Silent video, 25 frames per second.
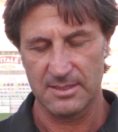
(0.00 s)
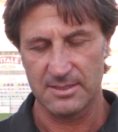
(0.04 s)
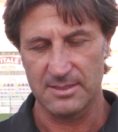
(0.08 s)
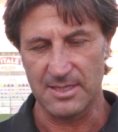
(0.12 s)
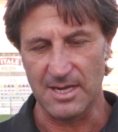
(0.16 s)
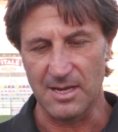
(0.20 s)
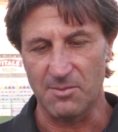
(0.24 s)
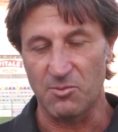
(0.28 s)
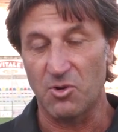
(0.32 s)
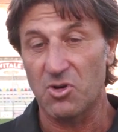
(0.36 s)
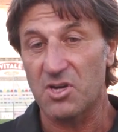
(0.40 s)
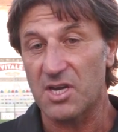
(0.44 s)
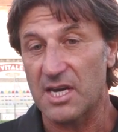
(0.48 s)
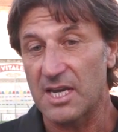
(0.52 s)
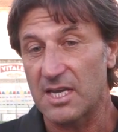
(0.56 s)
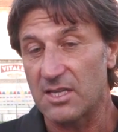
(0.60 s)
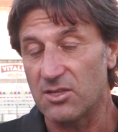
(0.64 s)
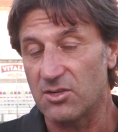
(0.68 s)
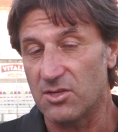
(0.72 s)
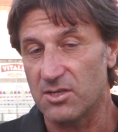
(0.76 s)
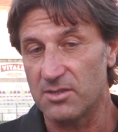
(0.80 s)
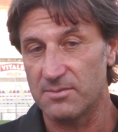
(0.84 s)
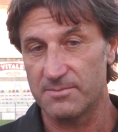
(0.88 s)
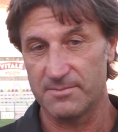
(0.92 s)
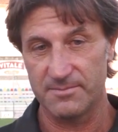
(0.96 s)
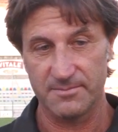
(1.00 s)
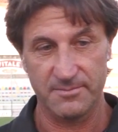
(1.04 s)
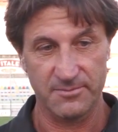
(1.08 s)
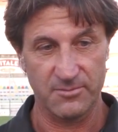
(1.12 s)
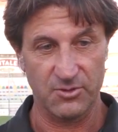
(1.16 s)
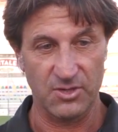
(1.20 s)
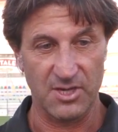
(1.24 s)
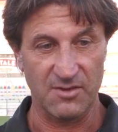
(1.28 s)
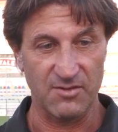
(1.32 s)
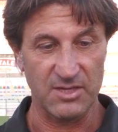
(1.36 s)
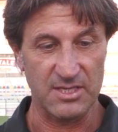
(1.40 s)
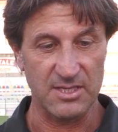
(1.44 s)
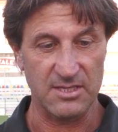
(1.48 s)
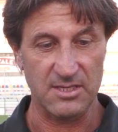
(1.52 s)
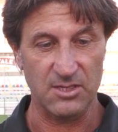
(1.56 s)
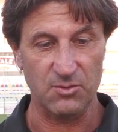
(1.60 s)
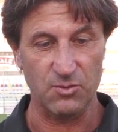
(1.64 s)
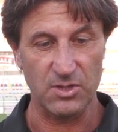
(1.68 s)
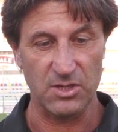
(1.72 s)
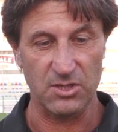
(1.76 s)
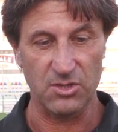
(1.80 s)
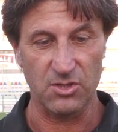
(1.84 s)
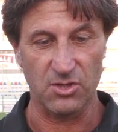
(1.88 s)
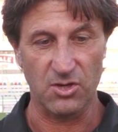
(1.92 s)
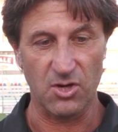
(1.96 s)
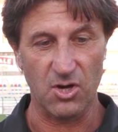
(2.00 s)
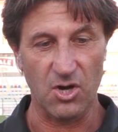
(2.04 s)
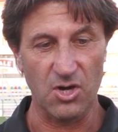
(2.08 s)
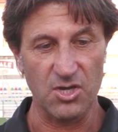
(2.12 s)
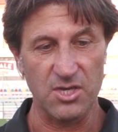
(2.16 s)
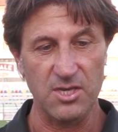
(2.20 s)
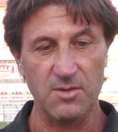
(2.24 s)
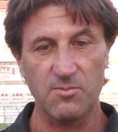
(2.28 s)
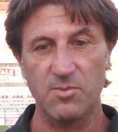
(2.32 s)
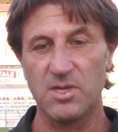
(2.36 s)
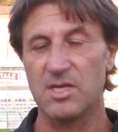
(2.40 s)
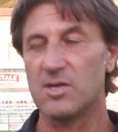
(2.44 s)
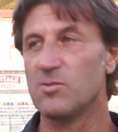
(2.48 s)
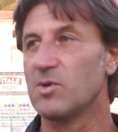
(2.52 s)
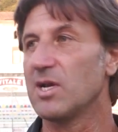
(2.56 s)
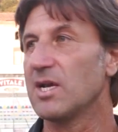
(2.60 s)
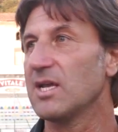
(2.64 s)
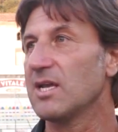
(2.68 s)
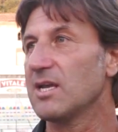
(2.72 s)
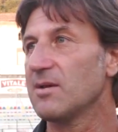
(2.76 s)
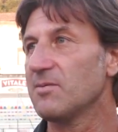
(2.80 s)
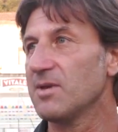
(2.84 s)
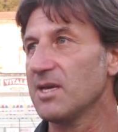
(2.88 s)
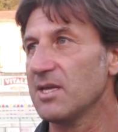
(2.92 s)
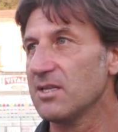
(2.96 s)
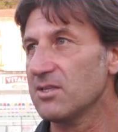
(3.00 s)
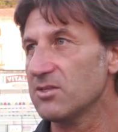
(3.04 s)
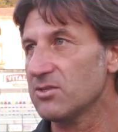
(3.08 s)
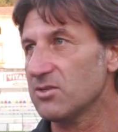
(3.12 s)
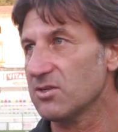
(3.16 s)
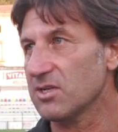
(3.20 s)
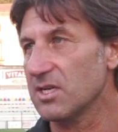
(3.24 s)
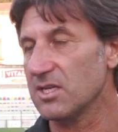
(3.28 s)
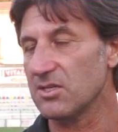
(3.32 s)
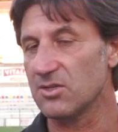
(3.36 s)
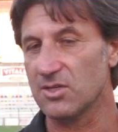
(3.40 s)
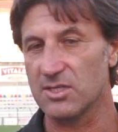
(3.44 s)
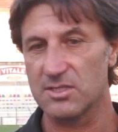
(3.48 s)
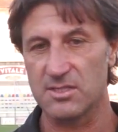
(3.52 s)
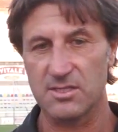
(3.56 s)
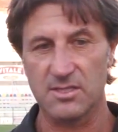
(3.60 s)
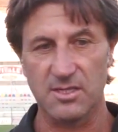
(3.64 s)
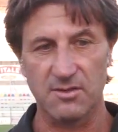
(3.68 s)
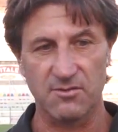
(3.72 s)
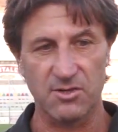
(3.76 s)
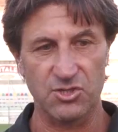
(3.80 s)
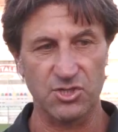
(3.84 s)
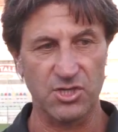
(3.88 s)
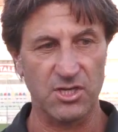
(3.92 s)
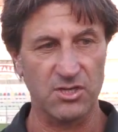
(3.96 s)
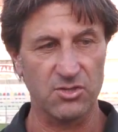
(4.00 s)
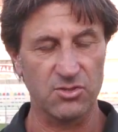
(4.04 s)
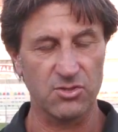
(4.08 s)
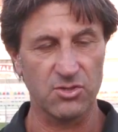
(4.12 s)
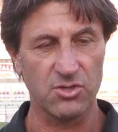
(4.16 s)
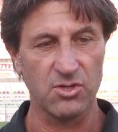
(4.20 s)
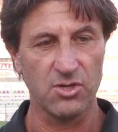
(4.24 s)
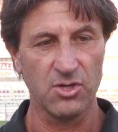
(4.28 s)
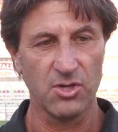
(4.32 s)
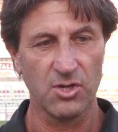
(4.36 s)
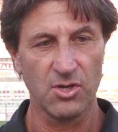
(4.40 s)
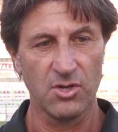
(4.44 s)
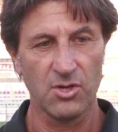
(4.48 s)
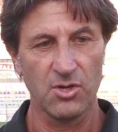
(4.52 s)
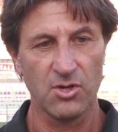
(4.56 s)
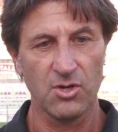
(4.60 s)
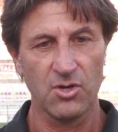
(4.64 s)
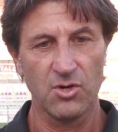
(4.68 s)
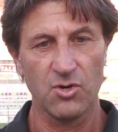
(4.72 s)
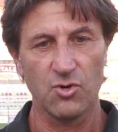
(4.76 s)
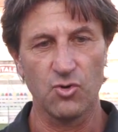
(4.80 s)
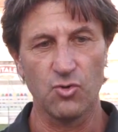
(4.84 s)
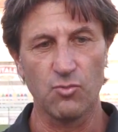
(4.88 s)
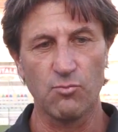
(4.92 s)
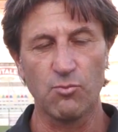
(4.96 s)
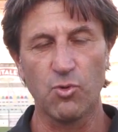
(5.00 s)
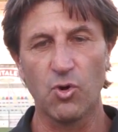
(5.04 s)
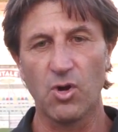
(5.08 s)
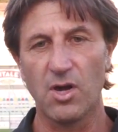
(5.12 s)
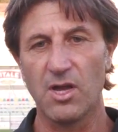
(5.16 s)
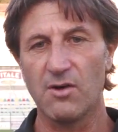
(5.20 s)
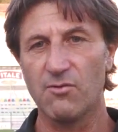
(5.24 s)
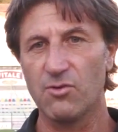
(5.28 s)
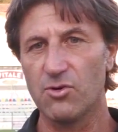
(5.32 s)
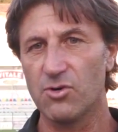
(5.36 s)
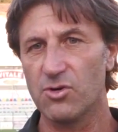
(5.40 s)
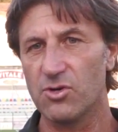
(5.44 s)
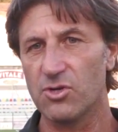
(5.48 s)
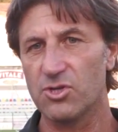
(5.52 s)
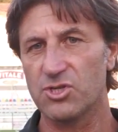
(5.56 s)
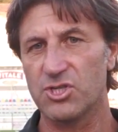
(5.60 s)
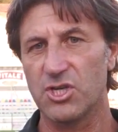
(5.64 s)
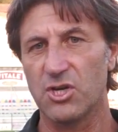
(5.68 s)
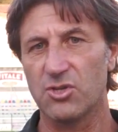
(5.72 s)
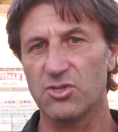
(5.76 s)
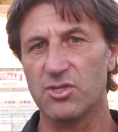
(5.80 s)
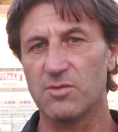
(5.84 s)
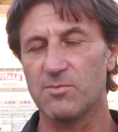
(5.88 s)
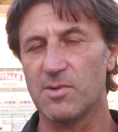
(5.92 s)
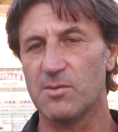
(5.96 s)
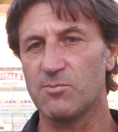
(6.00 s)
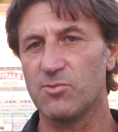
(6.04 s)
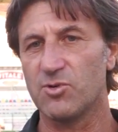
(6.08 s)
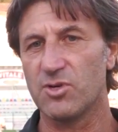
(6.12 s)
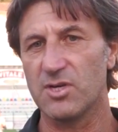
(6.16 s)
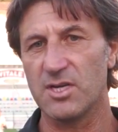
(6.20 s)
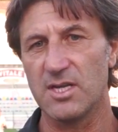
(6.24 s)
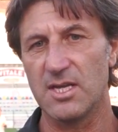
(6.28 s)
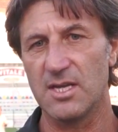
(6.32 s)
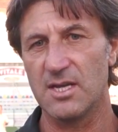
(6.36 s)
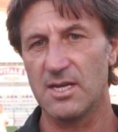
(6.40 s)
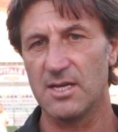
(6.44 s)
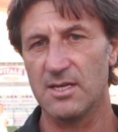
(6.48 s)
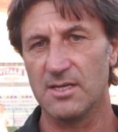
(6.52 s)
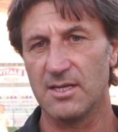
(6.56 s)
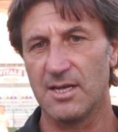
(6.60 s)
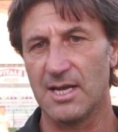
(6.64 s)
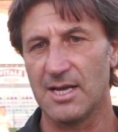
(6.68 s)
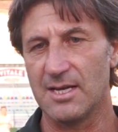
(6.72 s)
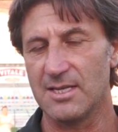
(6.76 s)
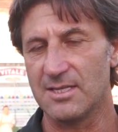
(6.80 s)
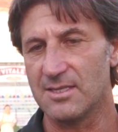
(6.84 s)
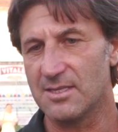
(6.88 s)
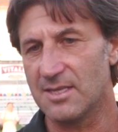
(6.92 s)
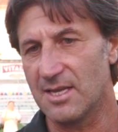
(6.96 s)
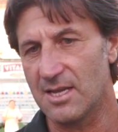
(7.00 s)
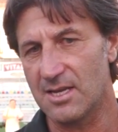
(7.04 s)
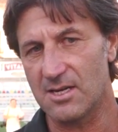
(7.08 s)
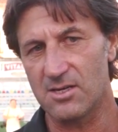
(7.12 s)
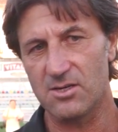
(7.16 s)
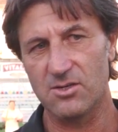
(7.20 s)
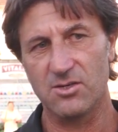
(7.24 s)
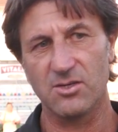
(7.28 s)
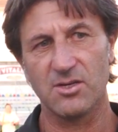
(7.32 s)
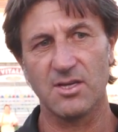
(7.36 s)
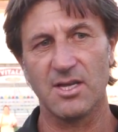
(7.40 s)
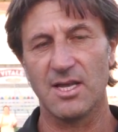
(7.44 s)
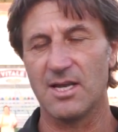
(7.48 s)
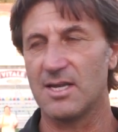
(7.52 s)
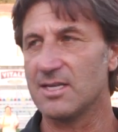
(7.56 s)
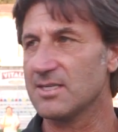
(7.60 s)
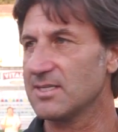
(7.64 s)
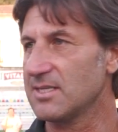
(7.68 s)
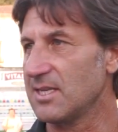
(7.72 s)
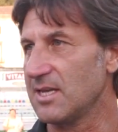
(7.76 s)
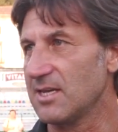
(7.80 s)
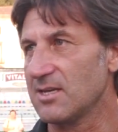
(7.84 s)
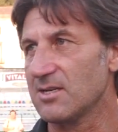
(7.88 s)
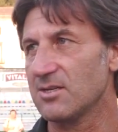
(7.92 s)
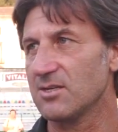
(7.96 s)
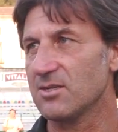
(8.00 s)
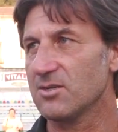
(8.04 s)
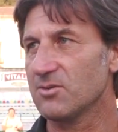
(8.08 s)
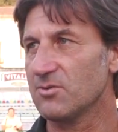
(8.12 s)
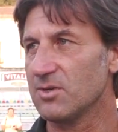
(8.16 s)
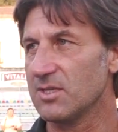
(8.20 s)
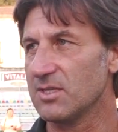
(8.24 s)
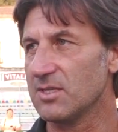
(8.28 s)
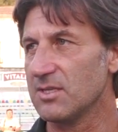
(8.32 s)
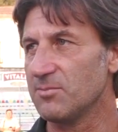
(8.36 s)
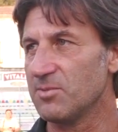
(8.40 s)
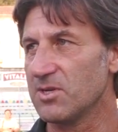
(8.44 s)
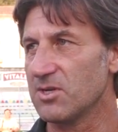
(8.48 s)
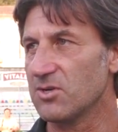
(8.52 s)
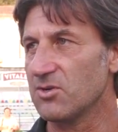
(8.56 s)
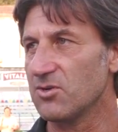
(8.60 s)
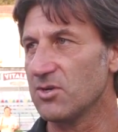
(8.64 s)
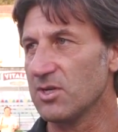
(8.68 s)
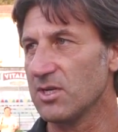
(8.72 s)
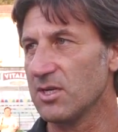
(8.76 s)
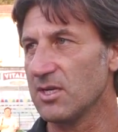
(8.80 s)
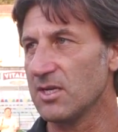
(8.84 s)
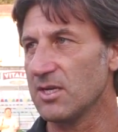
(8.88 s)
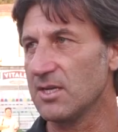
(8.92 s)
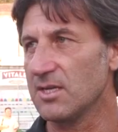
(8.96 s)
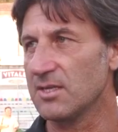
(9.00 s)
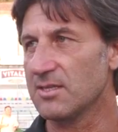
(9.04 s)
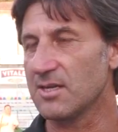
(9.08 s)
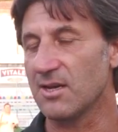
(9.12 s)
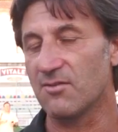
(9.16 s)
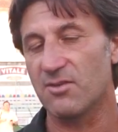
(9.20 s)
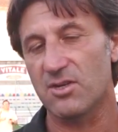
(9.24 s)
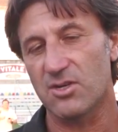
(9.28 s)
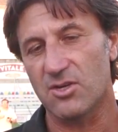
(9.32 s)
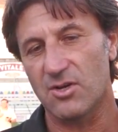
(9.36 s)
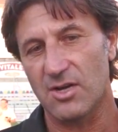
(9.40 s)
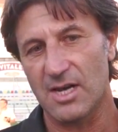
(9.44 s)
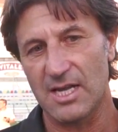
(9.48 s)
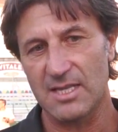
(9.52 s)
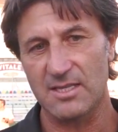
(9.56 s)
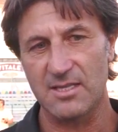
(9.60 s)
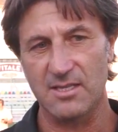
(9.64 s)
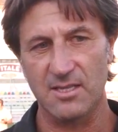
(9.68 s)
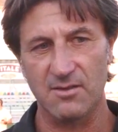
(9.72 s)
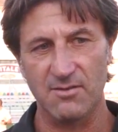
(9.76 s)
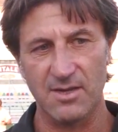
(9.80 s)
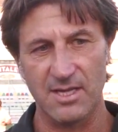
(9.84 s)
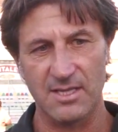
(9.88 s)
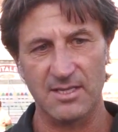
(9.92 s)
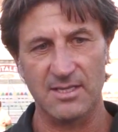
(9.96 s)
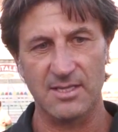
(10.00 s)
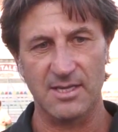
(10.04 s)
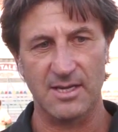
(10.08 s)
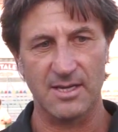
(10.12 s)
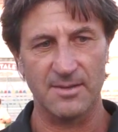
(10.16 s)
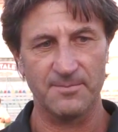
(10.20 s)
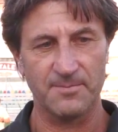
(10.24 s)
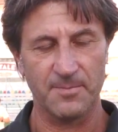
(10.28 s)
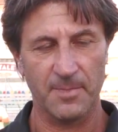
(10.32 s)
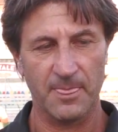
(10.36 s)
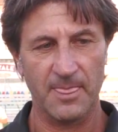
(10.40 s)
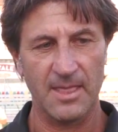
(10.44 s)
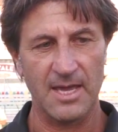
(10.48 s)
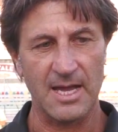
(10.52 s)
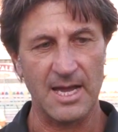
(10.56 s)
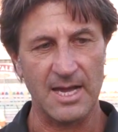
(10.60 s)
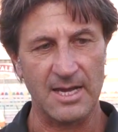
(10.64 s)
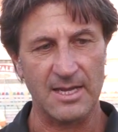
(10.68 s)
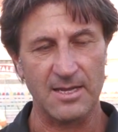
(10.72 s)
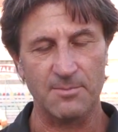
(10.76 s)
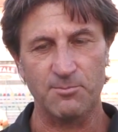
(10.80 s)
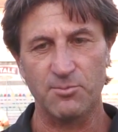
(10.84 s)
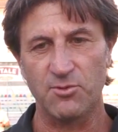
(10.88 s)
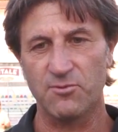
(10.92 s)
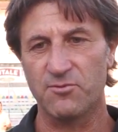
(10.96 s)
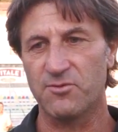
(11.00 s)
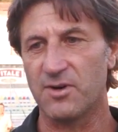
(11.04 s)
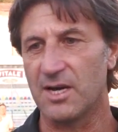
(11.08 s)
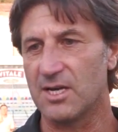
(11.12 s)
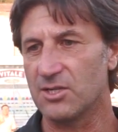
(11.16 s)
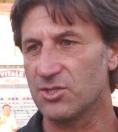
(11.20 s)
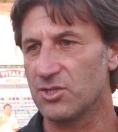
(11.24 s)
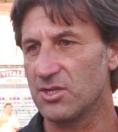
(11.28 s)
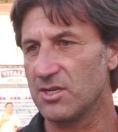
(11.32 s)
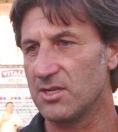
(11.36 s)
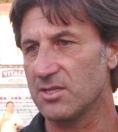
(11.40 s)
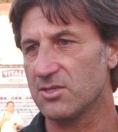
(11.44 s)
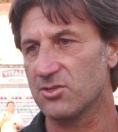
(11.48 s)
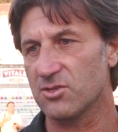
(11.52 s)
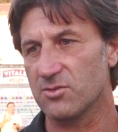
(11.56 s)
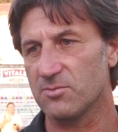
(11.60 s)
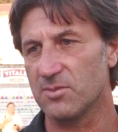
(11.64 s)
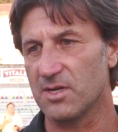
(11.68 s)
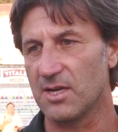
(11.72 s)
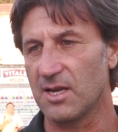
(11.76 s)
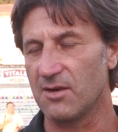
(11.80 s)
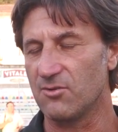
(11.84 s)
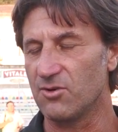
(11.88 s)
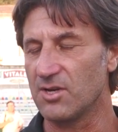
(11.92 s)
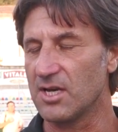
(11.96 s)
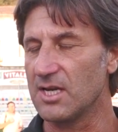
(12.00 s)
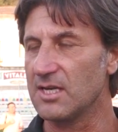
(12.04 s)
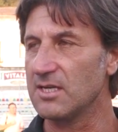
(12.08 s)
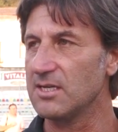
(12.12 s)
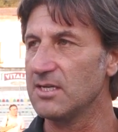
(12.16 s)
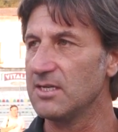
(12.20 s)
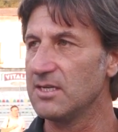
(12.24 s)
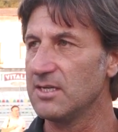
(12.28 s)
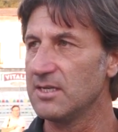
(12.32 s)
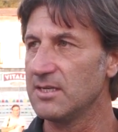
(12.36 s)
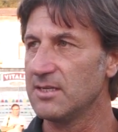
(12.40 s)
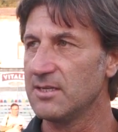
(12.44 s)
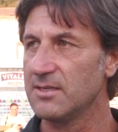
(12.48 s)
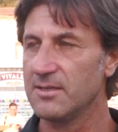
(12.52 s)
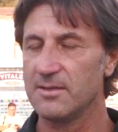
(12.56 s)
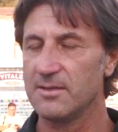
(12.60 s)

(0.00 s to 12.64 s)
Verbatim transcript: stiamo, credo, voi avete seguito ogni minimo allenamento, credo che si stia facendo un buon lavoro, c'è ottima ammonia all'interno e all'esterno, quindi per noi tra virgolette diventa anche più facile insomma, lavorare.